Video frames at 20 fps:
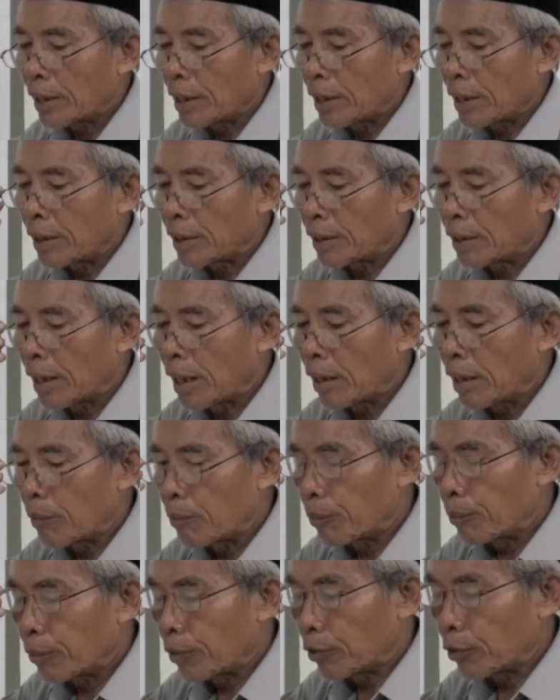ing
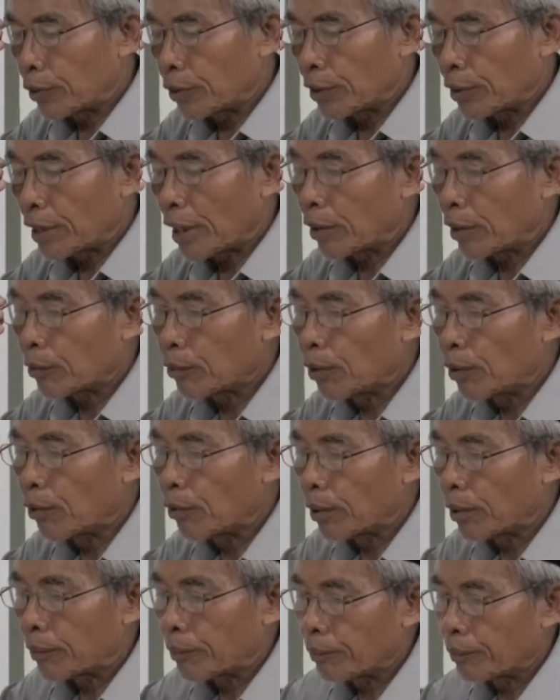dalem puncak
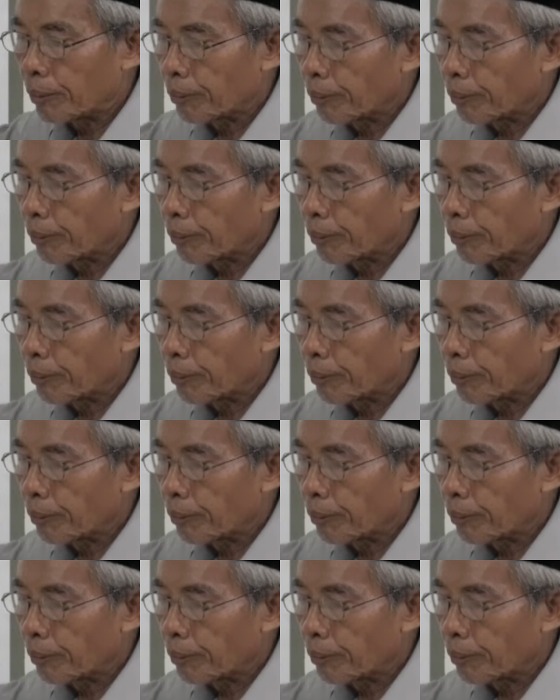gunung